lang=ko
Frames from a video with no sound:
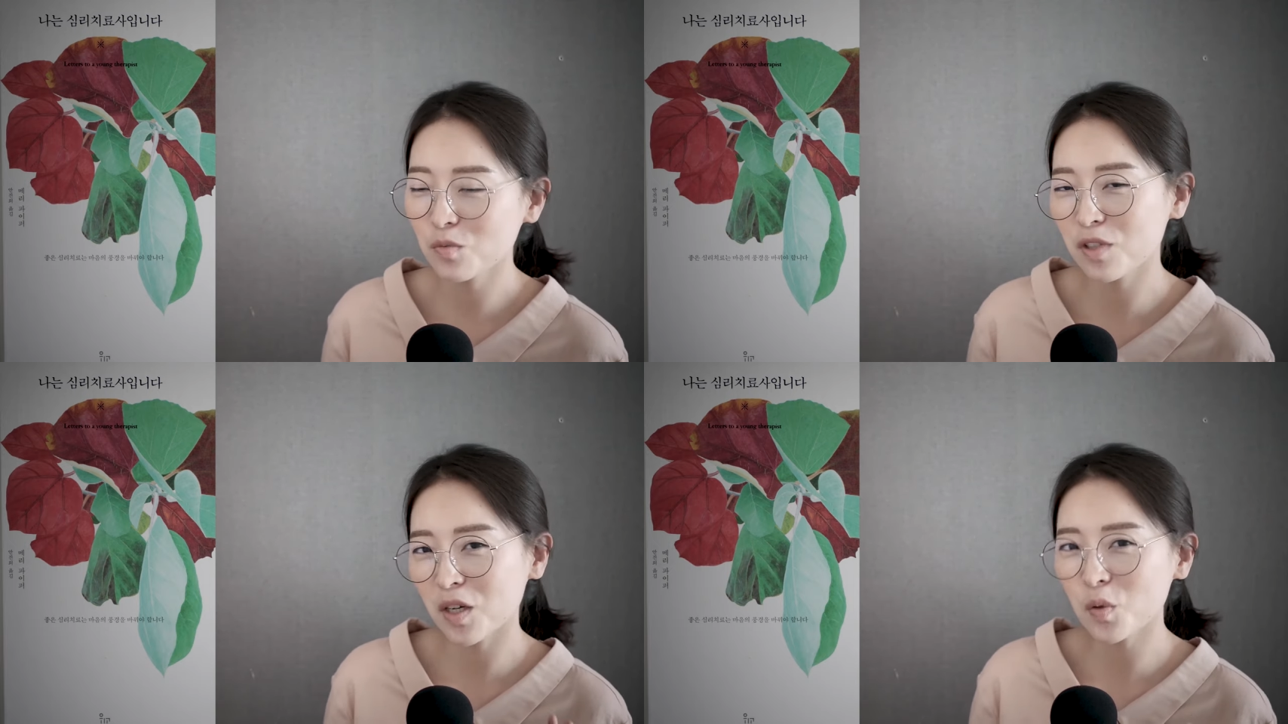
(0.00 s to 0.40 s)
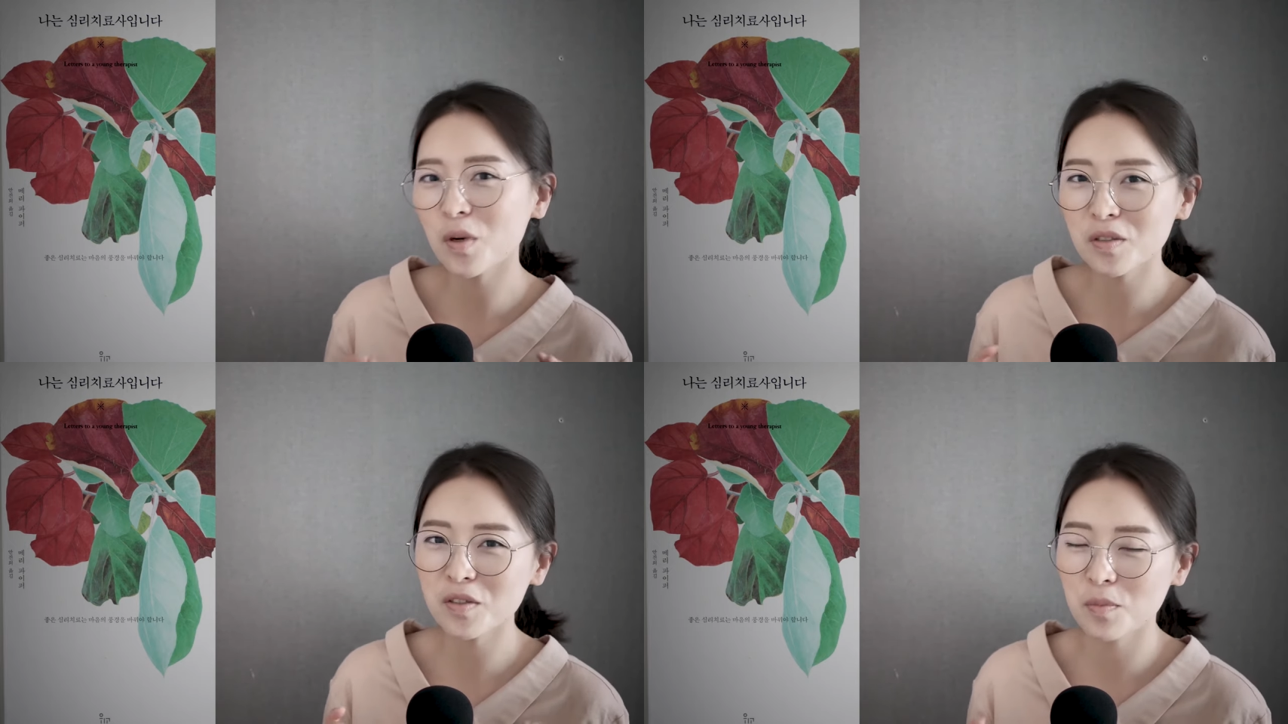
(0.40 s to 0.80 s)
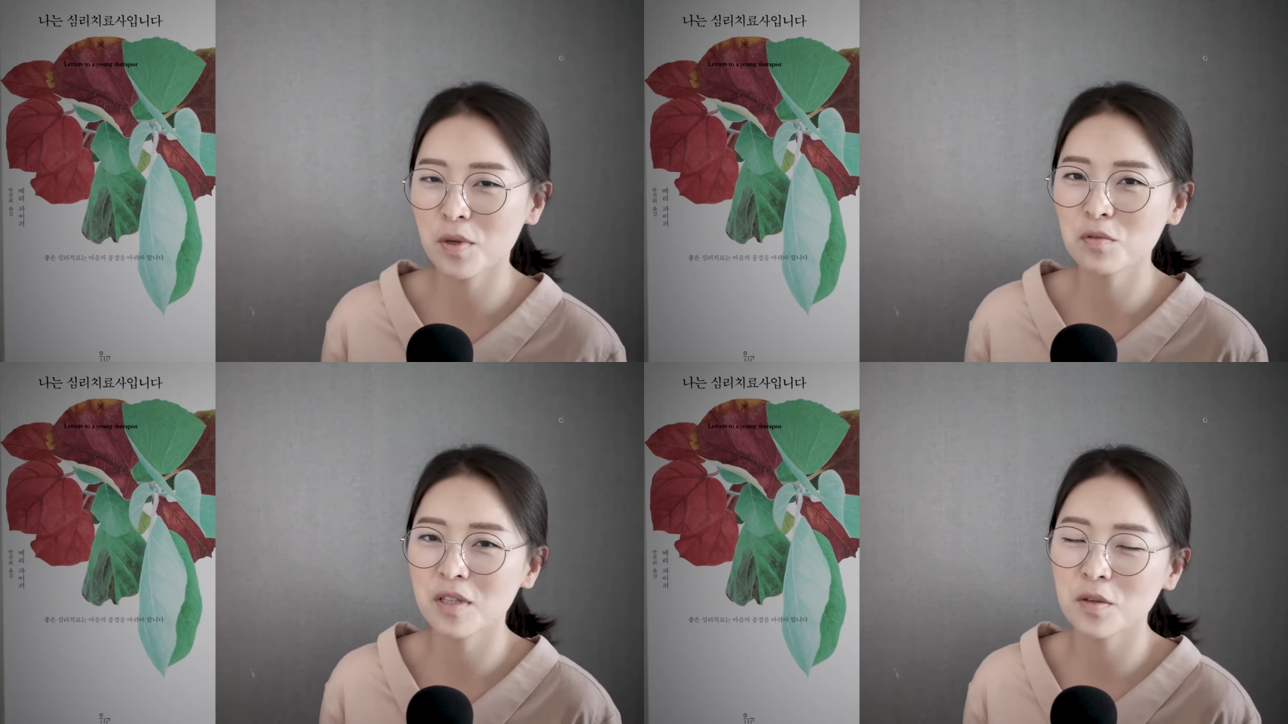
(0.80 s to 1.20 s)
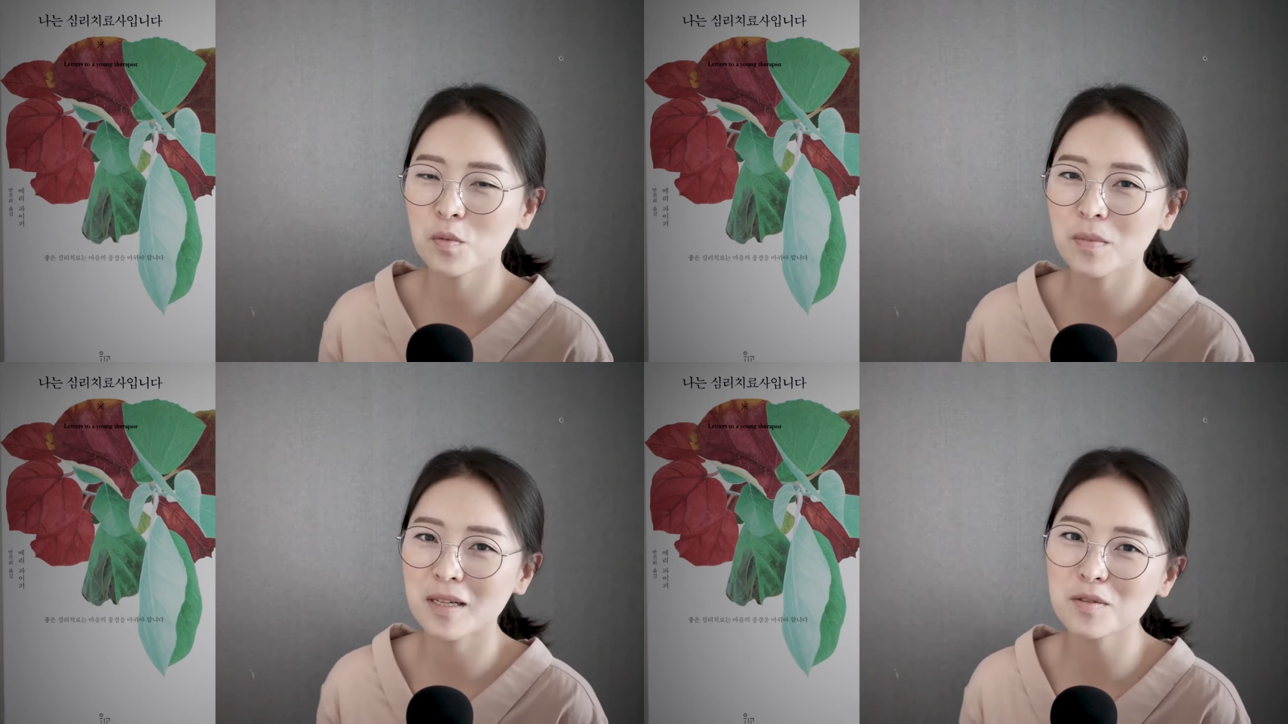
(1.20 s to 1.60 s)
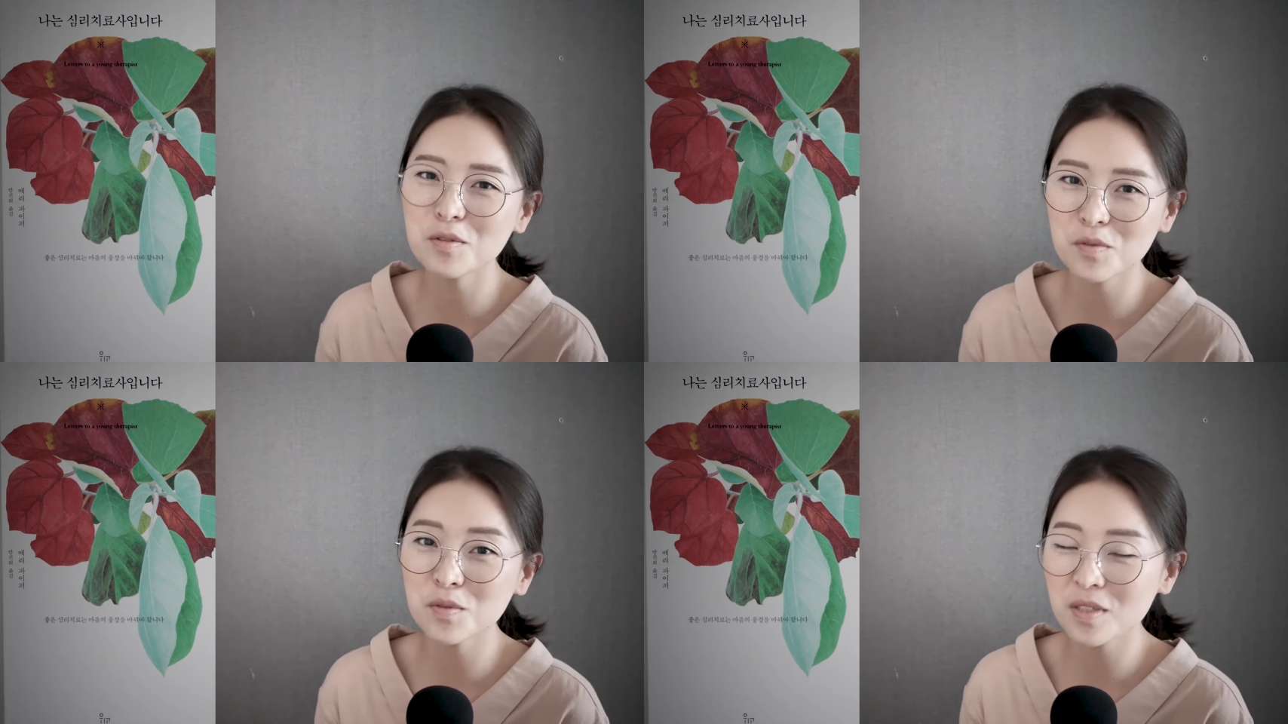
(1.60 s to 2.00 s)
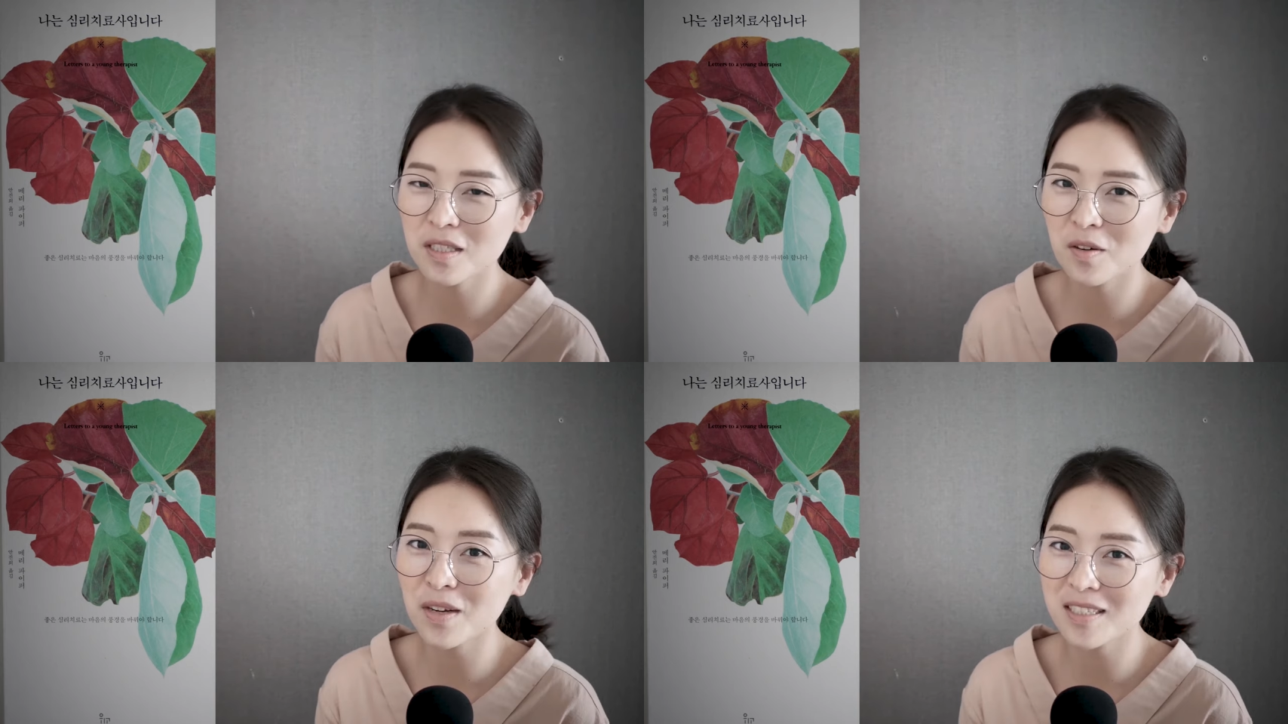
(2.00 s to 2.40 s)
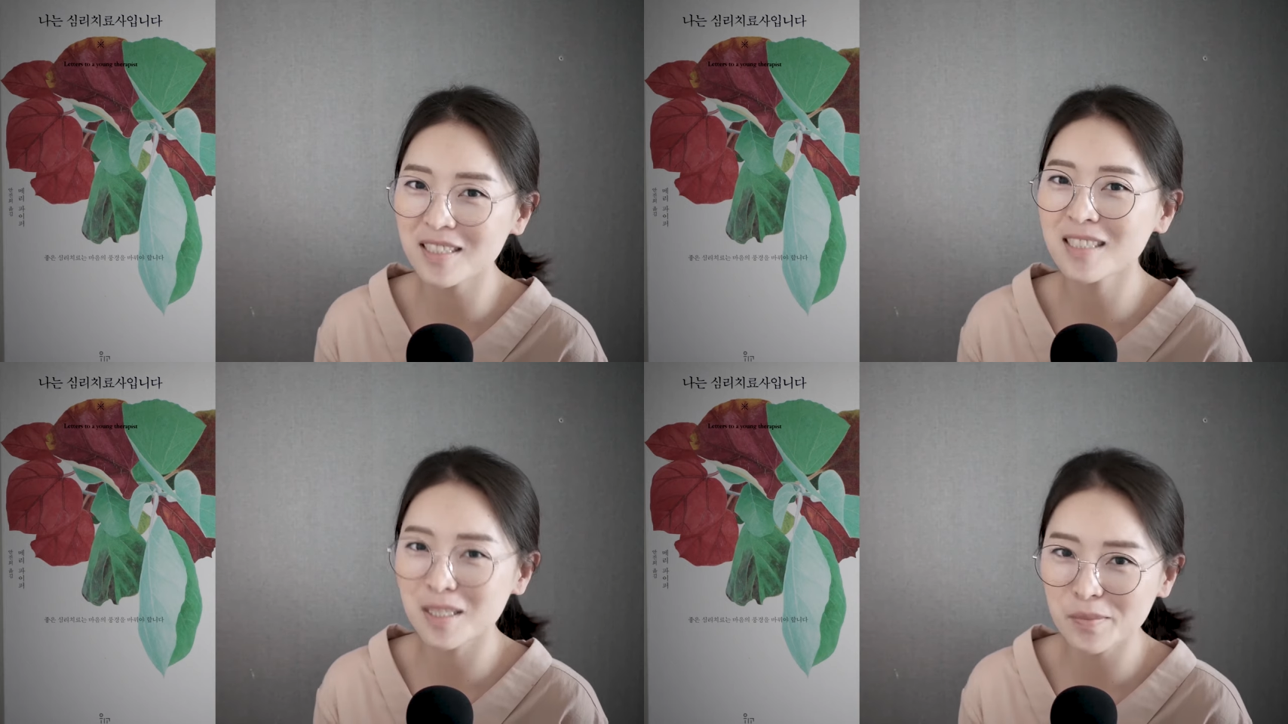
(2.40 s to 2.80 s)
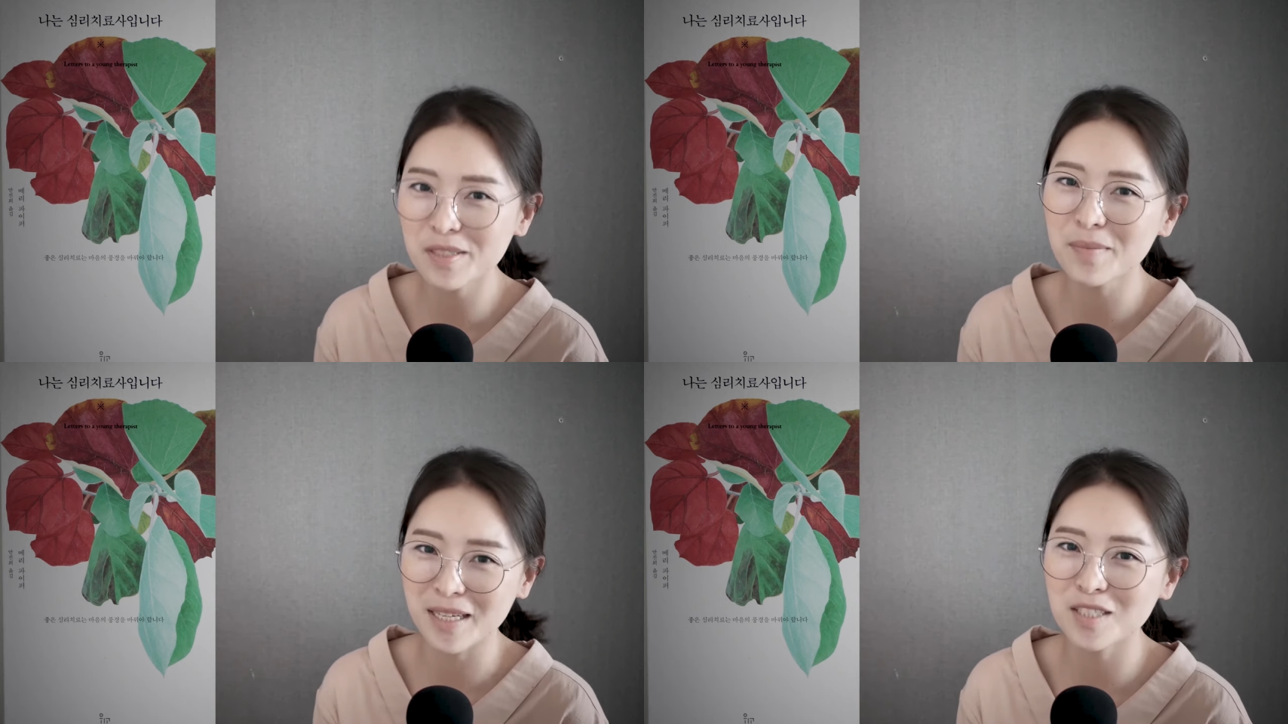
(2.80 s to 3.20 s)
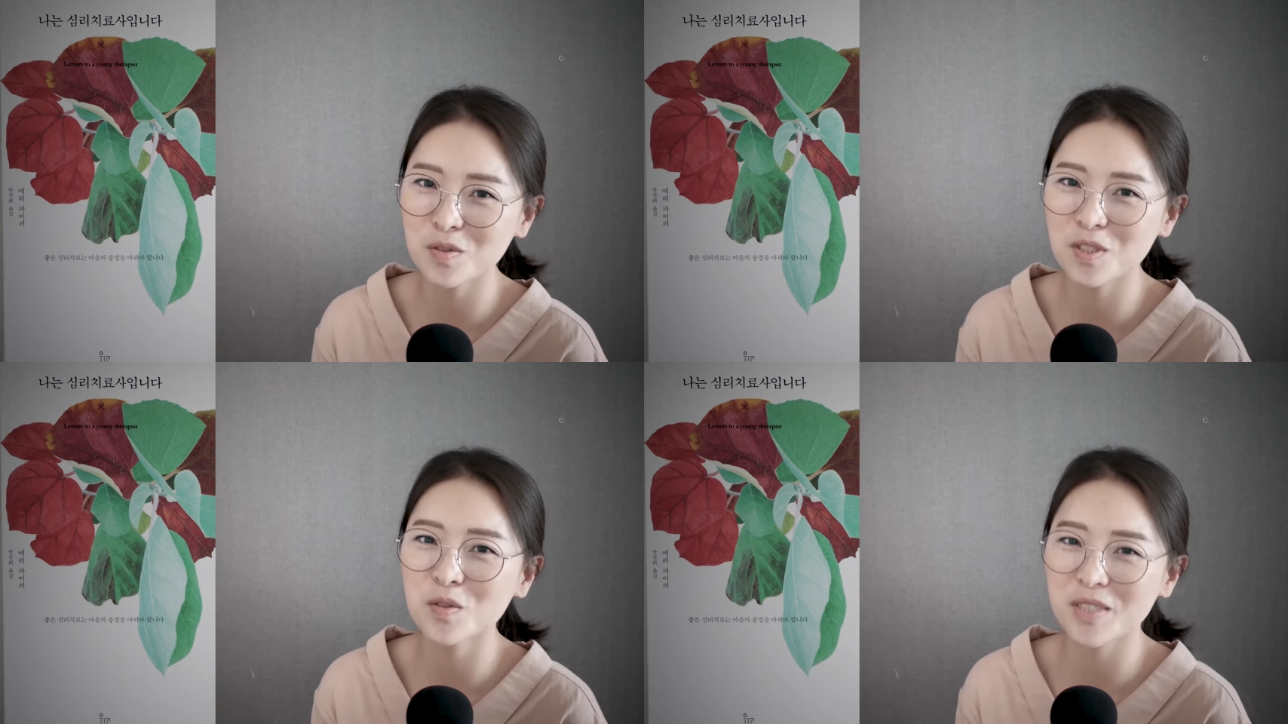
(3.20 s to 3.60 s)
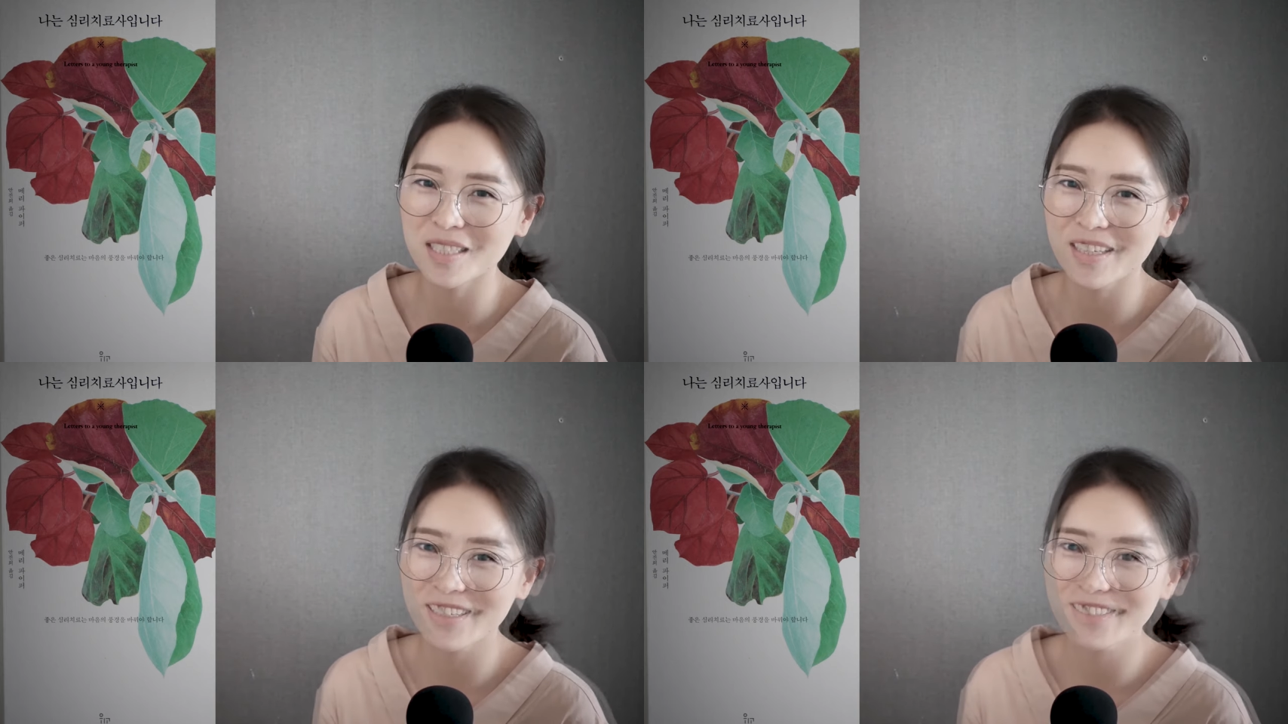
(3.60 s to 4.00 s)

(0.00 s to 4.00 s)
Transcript: 우리가 교과서에서 배우는 내용 말고도 여러 가지 팁을 많이 주시고 있어요.